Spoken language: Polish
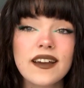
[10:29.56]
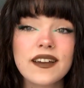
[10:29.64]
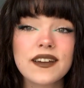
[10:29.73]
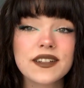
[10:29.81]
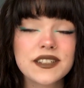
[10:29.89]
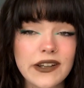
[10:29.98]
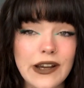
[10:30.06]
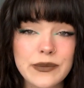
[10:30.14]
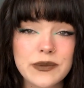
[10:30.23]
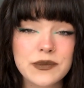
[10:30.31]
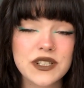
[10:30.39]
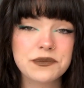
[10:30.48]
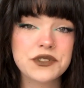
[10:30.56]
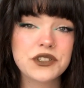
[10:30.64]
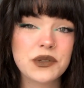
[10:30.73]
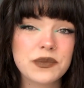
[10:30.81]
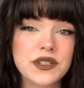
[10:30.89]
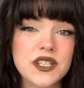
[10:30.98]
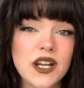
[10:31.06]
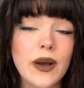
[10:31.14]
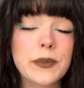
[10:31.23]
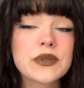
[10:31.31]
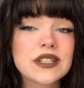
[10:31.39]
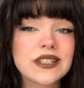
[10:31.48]
E, chciałabym, żebyś
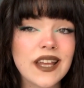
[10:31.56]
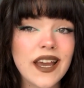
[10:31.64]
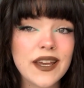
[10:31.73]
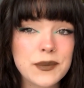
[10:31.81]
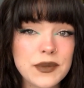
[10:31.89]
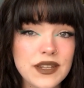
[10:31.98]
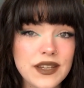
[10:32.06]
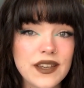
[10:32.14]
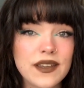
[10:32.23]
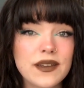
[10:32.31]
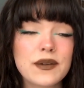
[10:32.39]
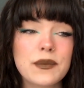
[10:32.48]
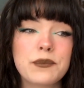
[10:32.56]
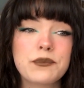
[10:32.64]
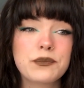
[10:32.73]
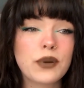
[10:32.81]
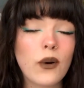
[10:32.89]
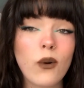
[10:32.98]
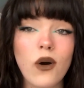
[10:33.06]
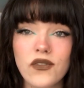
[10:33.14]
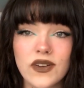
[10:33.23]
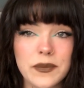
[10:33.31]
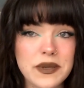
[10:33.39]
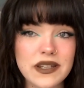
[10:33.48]
obejrzała przynajmniej
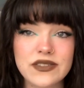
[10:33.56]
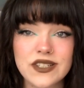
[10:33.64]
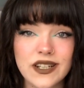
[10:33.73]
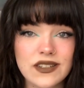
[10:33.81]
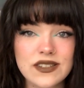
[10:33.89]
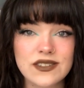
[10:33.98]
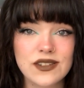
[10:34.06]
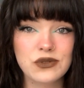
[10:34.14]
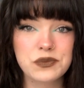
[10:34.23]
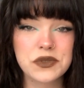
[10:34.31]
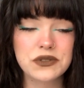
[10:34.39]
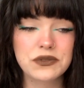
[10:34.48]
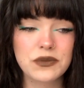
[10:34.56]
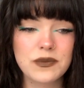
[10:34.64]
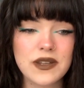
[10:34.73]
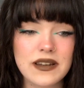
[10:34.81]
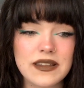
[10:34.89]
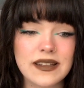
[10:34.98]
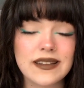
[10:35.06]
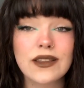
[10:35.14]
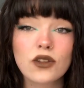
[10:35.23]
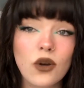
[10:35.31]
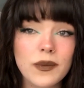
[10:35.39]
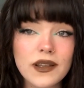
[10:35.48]
połowę pierwszego sezonu Przygód Merlina,
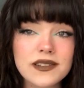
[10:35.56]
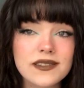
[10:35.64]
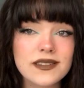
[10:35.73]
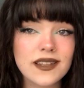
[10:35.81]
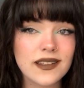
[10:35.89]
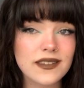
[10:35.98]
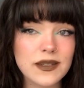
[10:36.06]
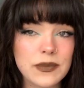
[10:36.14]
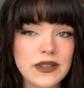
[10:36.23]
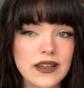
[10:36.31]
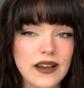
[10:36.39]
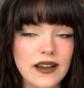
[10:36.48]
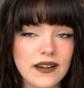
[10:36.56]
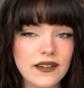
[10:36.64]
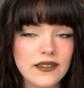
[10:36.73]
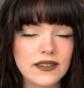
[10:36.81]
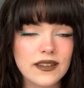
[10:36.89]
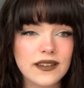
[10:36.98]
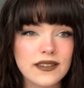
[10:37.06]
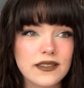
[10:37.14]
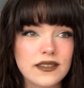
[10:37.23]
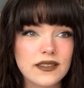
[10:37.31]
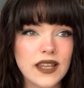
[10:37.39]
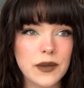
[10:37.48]
natomiast na TBR, na
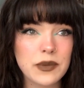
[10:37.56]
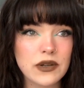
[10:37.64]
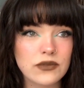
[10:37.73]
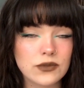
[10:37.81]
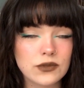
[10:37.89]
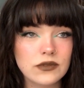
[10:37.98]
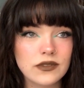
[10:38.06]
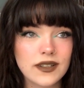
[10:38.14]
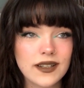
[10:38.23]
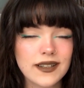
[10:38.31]
TBW,